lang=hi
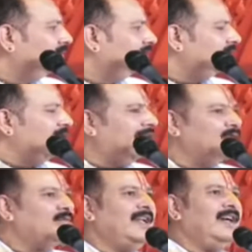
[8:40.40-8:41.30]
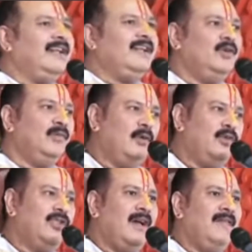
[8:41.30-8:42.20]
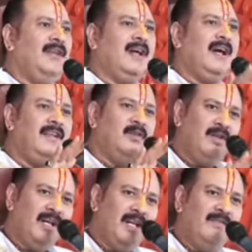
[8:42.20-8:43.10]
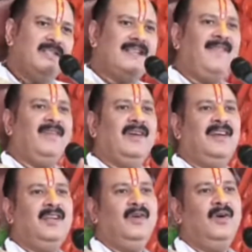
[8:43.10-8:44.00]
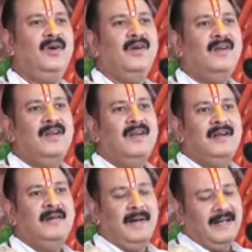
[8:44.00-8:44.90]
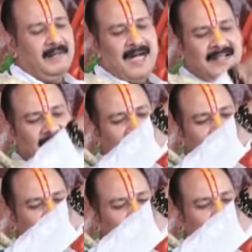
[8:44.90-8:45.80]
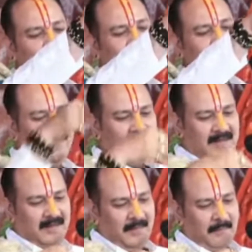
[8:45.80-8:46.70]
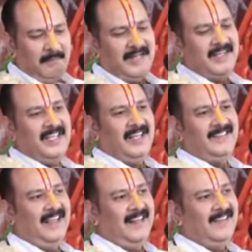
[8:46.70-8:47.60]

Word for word: झाड़ू भी लगा रही हो पोछा भी लगा रही हो घर भी साफ कर रही हो पर ईमानदारी से बोलना मन के अंदर